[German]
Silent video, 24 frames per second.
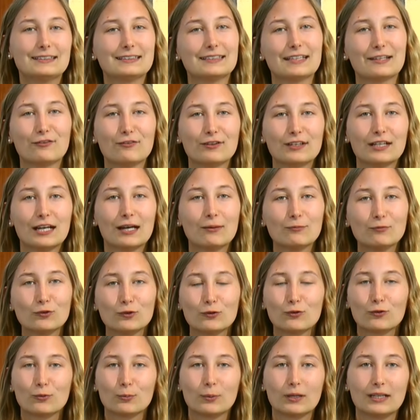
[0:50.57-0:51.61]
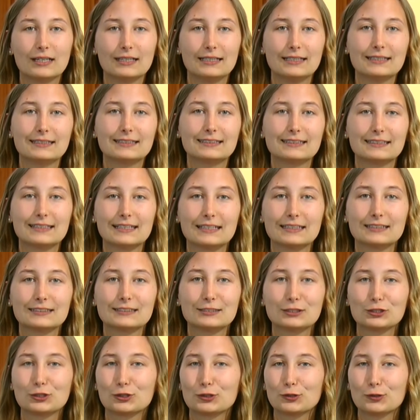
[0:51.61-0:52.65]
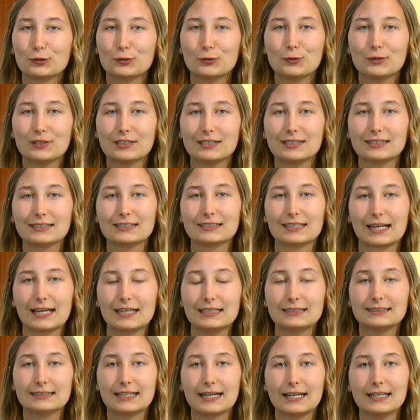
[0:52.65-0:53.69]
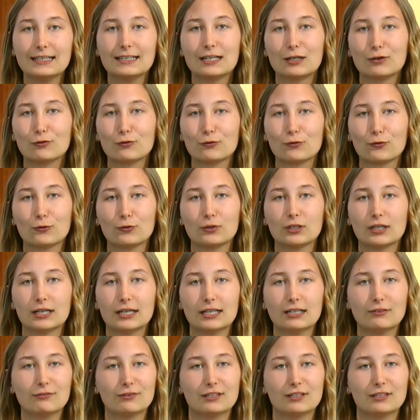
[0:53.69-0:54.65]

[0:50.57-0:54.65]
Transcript: Deswegen haben wir uns überlegt, die ganze Show in drei Teile aufzuteilen,